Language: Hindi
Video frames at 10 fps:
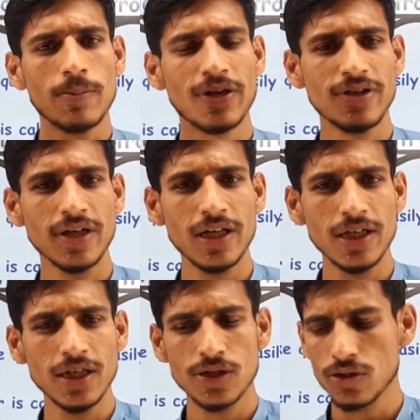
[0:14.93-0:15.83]
बेसिकली
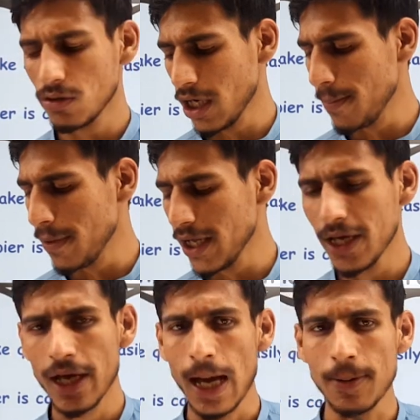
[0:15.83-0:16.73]
जो है हमने
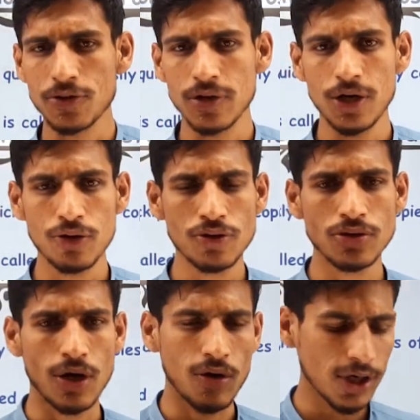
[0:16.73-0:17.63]
जो है डू यू
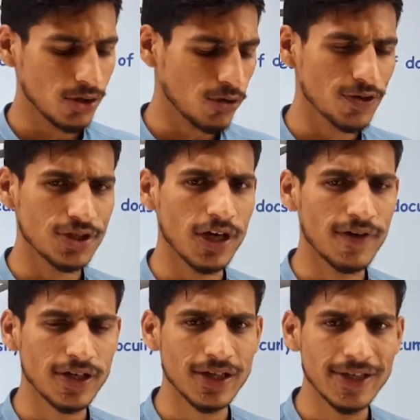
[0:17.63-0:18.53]
नाउ के दो क्वेश्चन
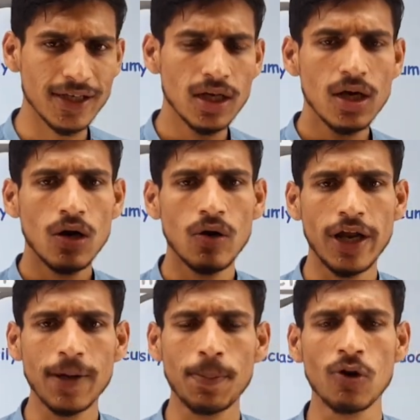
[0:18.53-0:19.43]
कवर किए थे और
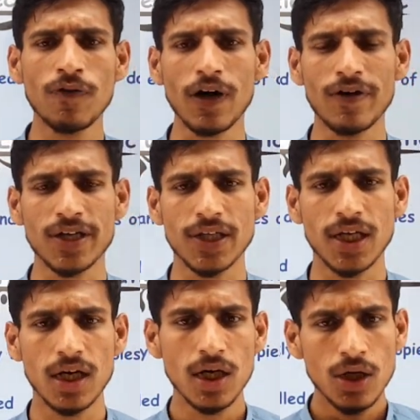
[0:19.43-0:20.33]
एक प्रूफ कवर किया
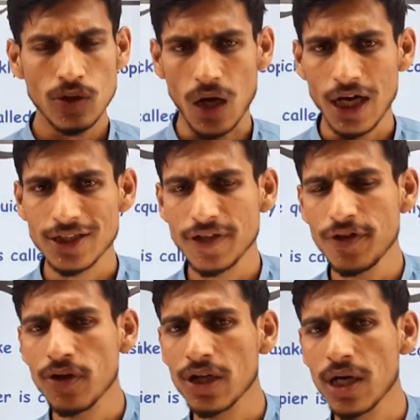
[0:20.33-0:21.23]
था तो आज की
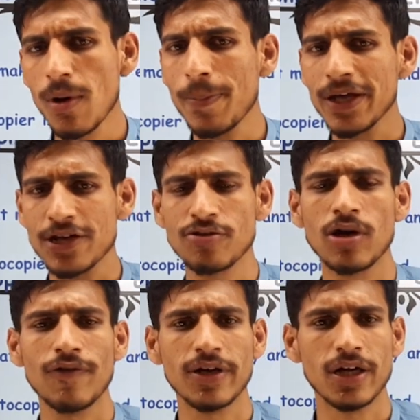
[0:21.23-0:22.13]
वीडियो के अंदर हम एप्लीकेशन
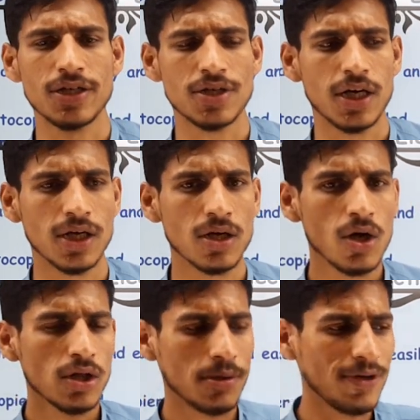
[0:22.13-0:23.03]
कवर करने जा रहे हैं
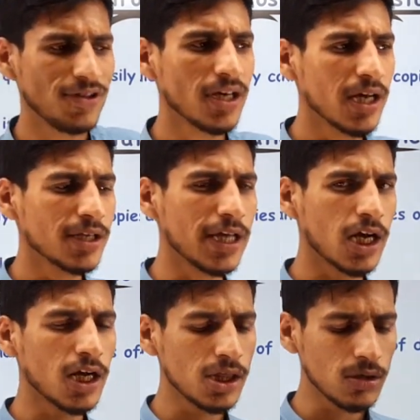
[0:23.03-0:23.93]
तो बेसिकली अगर
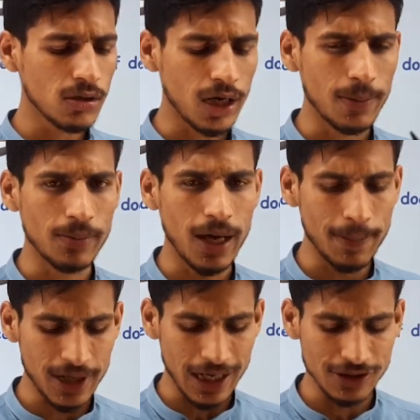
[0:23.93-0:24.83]
देखा जाए
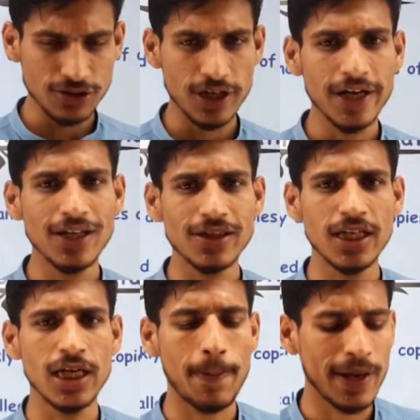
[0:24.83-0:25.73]
तो इलेक्ट्रोस्टैटिक की
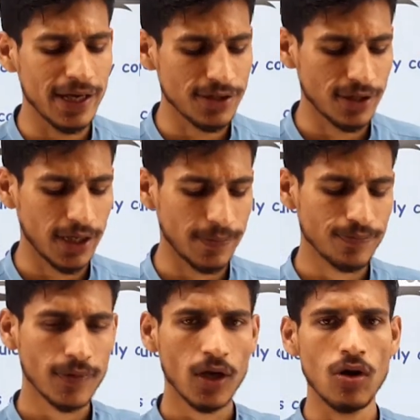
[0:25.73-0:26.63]
तीन एप्लीकेशन है
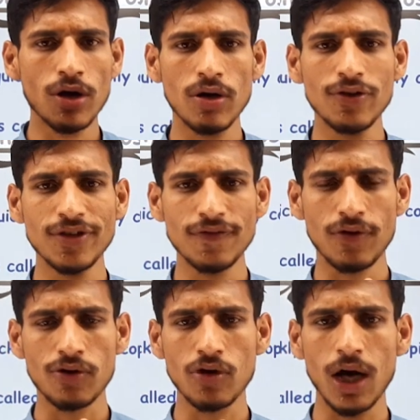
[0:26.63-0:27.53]
कौन कौन सी
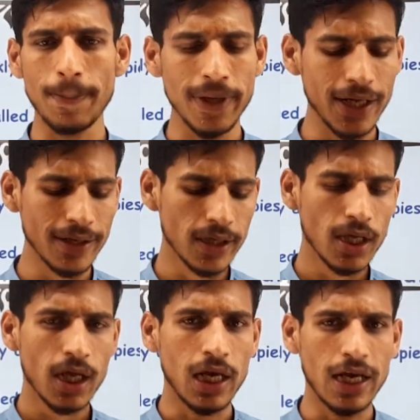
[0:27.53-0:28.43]
फोटो कापियर
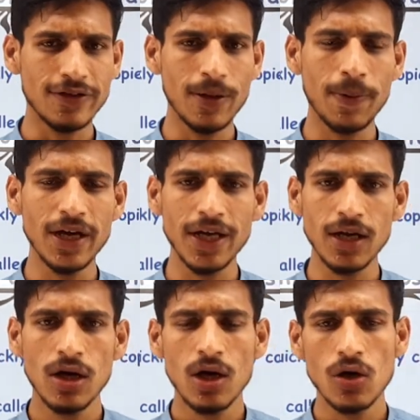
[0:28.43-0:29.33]
लेज़र प्रिंटर
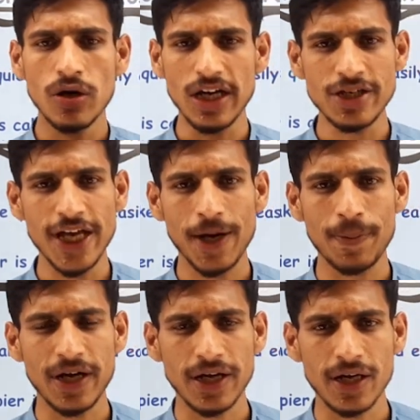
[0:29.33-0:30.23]
और इंजेक्ट
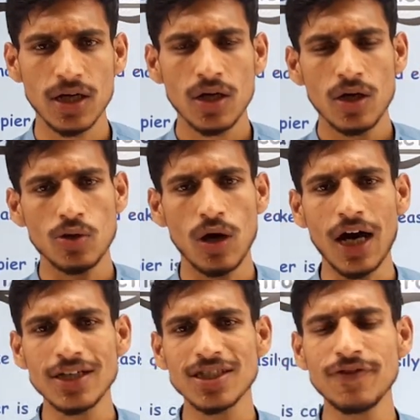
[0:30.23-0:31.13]
प्रिंटर तो
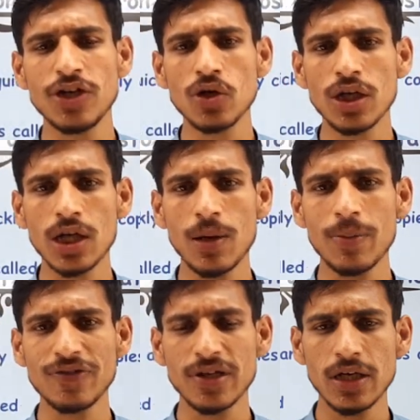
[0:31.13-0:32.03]
आज की वीडियो के अंदर हम
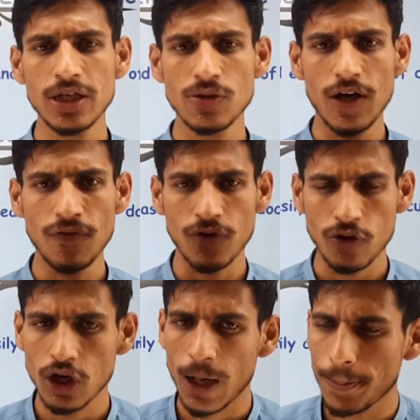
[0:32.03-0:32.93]
बेसिकली जो है फोटो
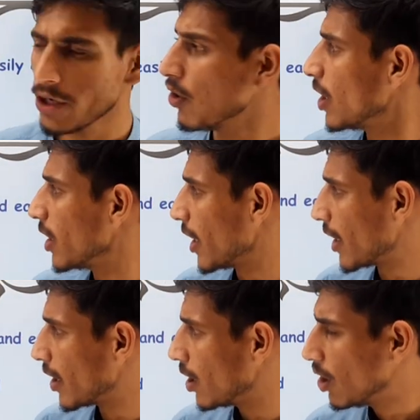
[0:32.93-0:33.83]
कापियर को डील
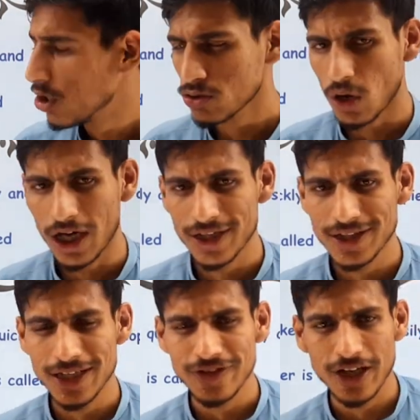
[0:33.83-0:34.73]
करेंगे तो आ
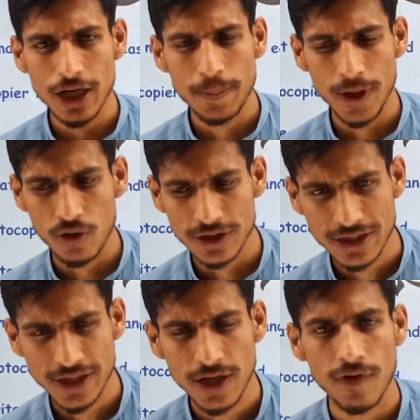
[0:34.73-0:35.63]
जाते हैं स्क्रीन पे और
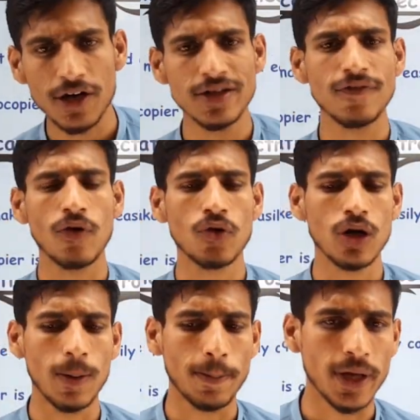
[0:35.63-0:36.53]
देखते हैं कि व्हाट इज़ अ फोटो
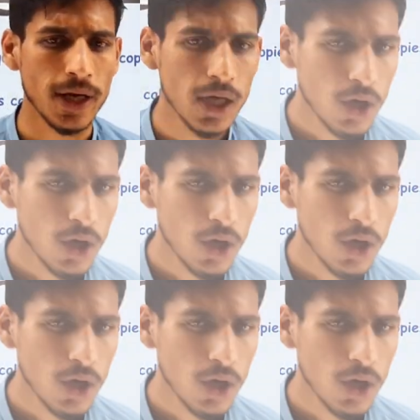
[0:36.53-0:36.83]
कापियर